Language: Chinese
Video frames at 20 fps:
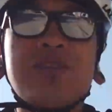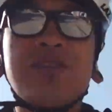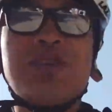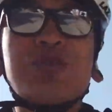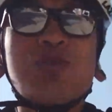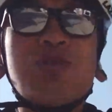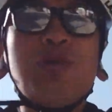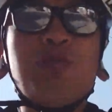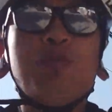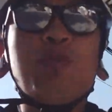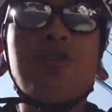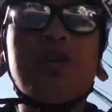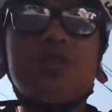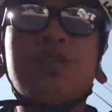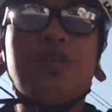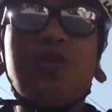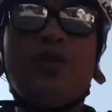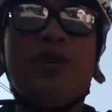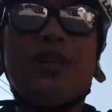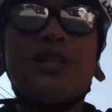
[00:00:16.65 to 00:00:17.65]
其实除了摩托
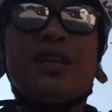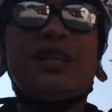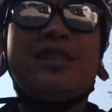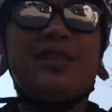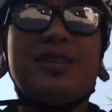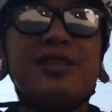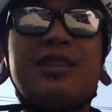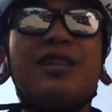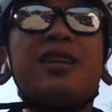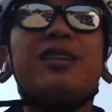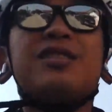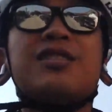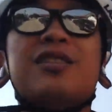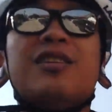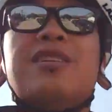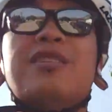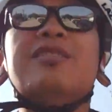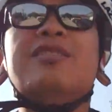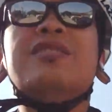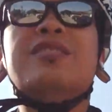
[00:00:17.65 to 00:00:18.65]
车，我也在骑自行车。
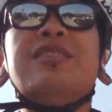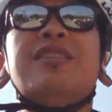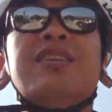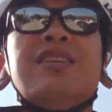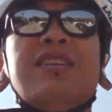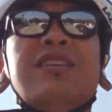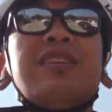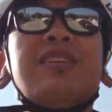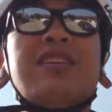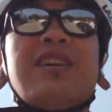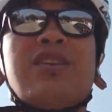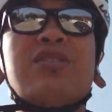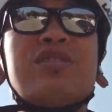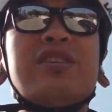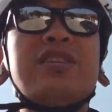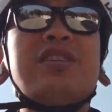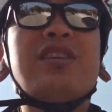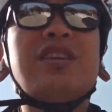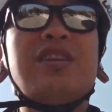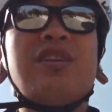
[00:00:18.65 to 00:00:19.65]
然后
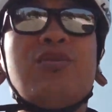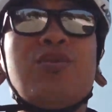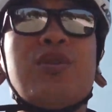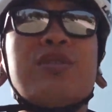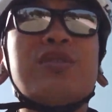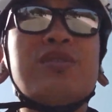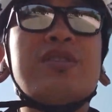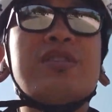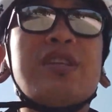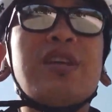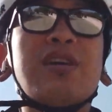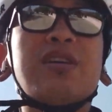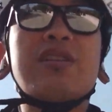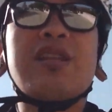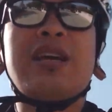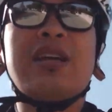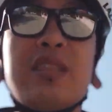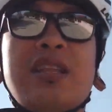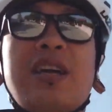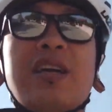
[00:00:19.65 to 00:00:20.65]
今天我就想
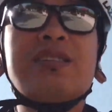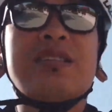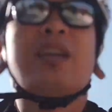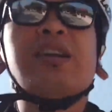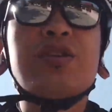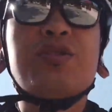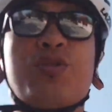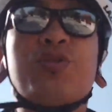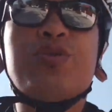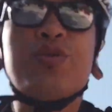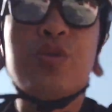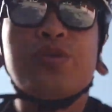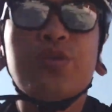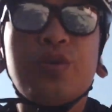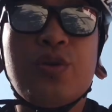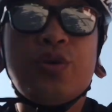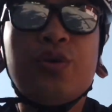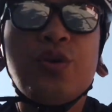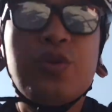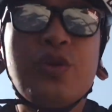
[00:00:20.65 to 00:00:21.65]
带大家去
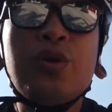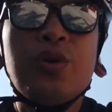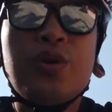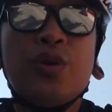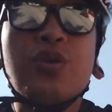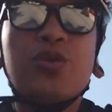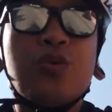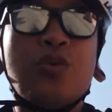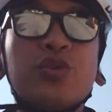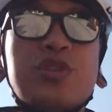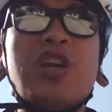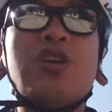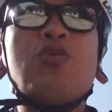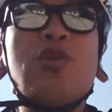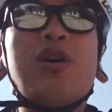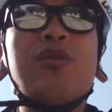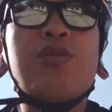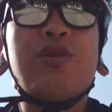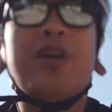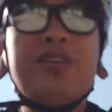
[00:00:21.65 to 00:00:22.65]
古城
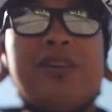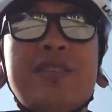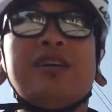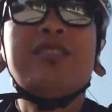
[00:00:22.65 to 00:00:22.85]
逛逛。